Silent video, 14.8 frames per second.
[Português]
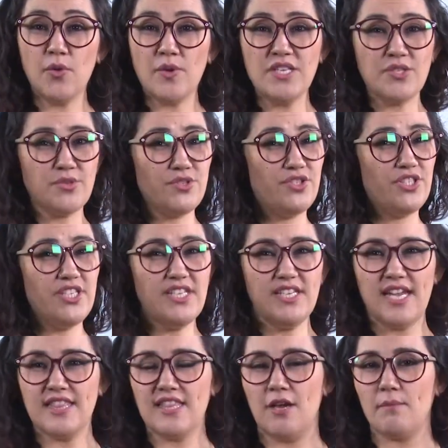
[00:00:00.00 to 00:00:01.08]
isso
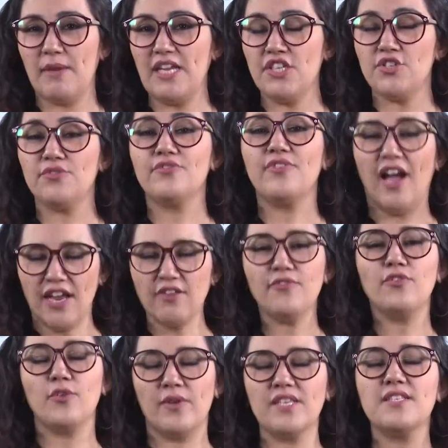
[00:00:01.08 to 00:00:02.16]
diretamente vai
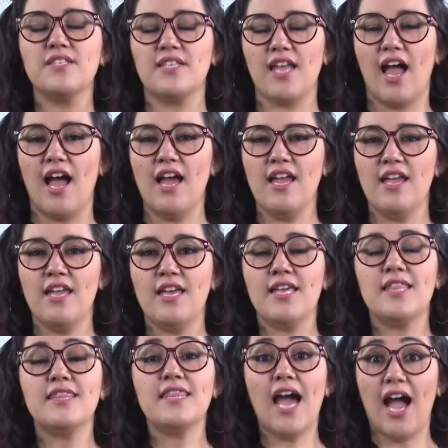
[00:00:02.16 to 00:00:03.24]
influenciar
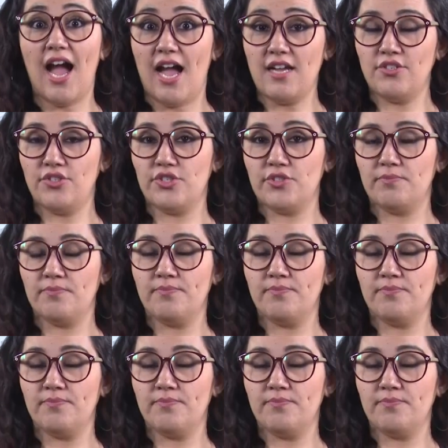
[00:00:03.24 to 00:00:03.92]
na arte.